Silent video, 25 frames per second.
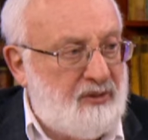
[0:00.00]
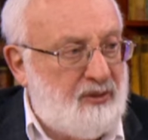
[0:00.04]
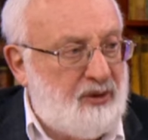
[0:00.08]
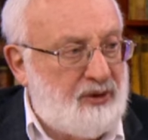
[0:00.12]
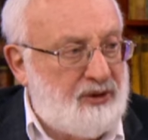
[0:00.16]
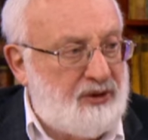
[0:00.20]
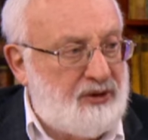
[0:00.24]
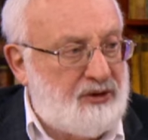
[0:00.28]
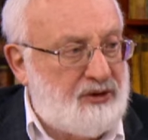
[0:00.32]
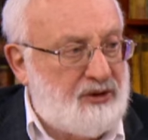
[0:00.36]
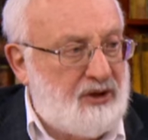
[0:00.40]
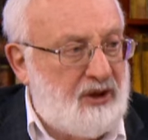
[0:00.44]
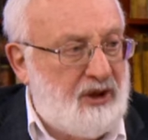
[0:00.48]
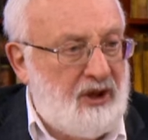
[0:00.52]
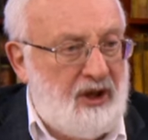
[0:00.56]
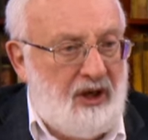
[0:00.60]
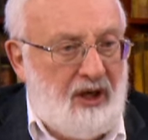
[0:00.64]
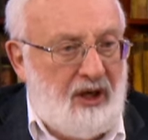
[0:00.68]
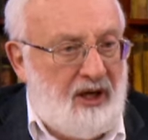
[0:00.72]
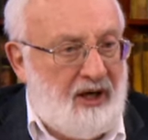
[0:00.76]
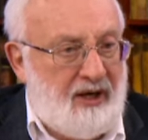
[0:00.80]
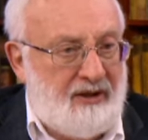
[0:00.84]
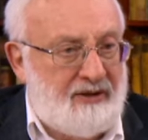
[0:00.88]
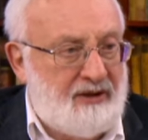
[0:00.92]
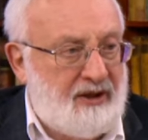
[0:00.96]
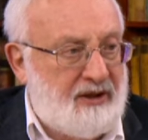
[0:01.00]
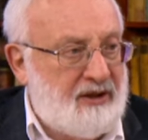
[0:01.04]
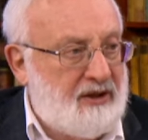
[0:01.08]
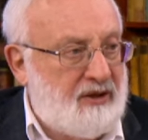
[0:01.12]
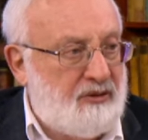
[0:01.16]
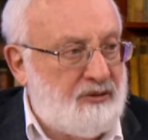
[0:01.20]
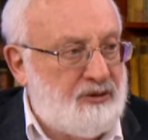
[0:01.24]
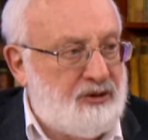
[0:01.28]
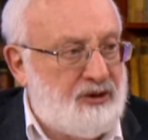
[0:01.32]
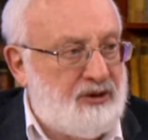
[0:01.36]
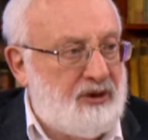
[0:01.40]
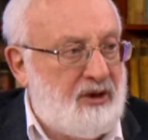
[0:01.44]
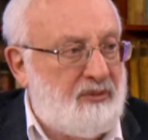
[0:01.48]
заботится, а она не
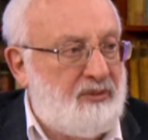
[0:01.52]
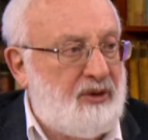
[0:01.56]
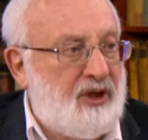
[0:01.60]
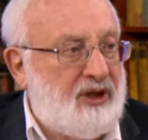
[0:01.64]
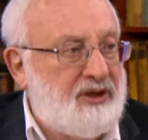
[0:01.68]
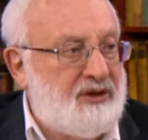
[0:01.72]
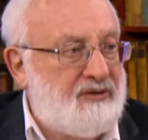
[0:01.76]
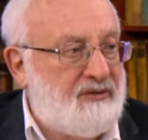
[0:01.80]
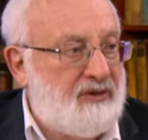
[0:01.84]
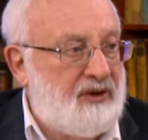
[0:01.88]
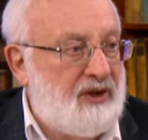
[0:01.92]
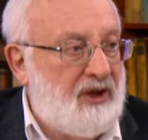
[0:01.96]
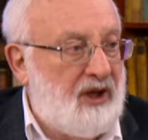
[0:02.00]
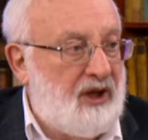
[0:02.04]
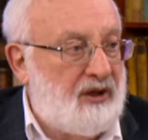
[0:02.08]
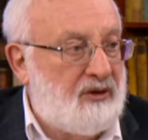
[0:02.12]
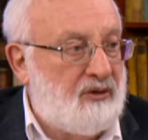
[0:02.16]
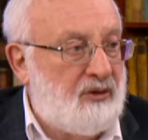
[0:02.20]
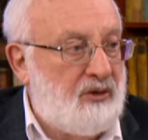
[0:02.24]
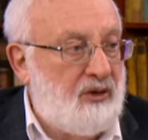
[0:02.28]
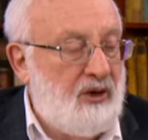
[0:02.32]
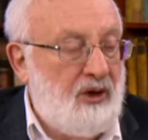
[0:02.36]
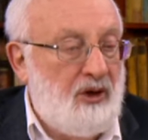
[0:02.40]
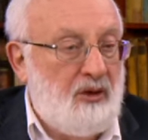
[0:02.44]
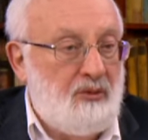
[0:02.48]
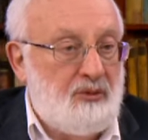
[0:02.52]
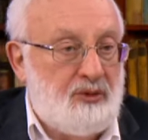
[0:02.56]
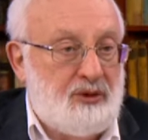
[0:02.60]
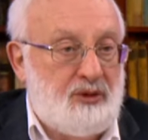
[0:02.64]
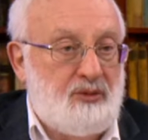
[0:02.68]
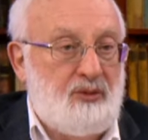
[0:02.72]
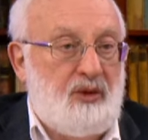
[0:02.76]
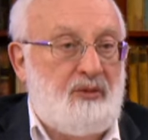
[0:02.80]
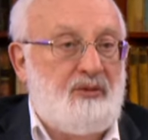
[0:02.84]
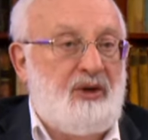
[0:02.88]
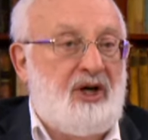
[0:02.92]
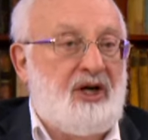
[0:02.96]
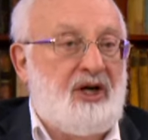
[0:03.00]
хочет оплачивать НАТО, почему